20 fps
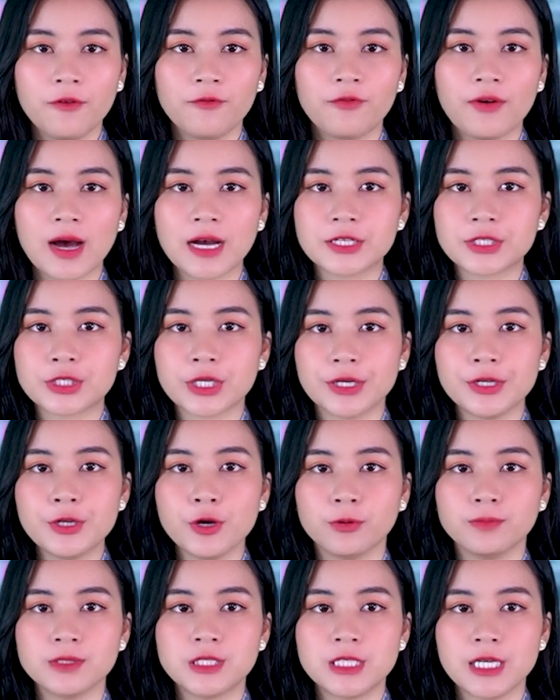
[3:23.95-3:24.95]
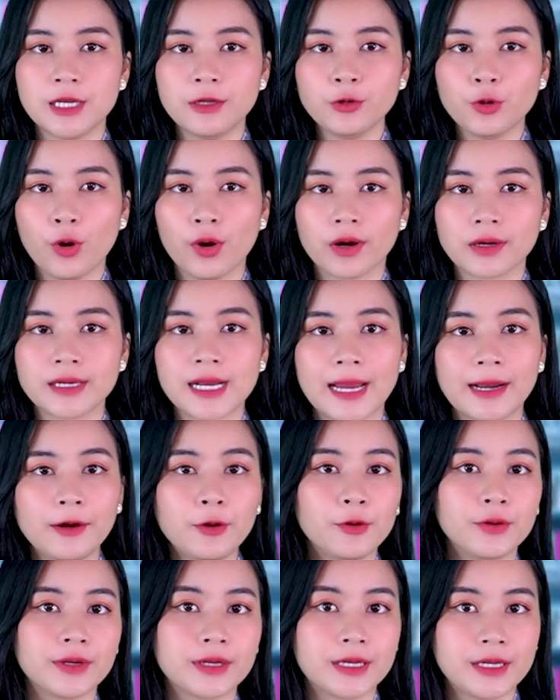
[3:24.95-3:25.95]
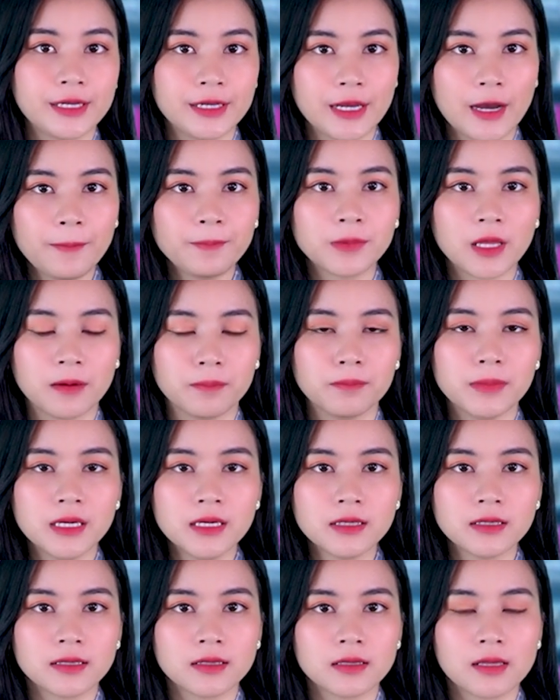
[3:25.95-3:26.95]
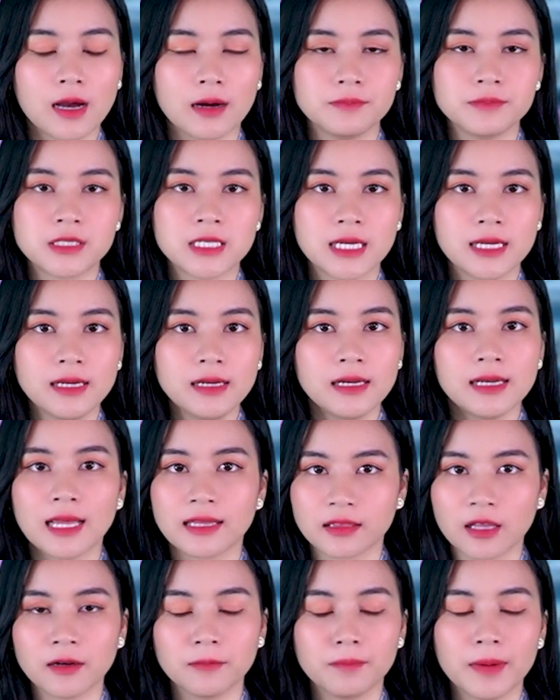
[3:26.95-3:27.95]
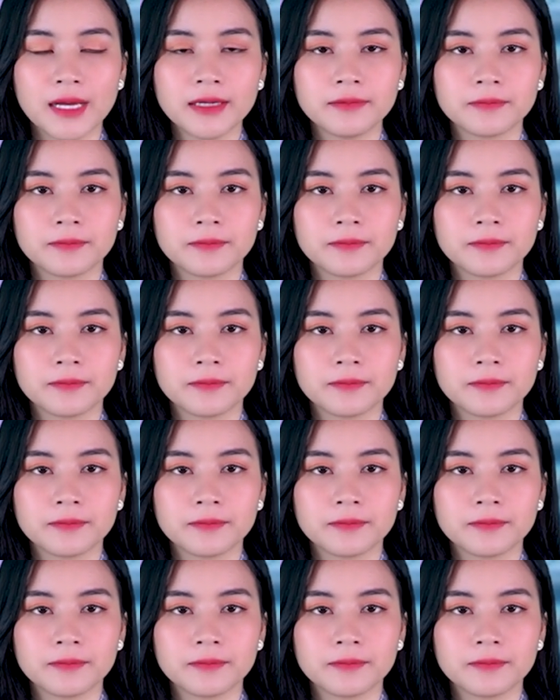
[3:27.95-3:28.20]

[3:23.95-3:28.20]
và sử dụng chiến thuật đẩy lùi Kiev từng bước, thậm chí là từng mét.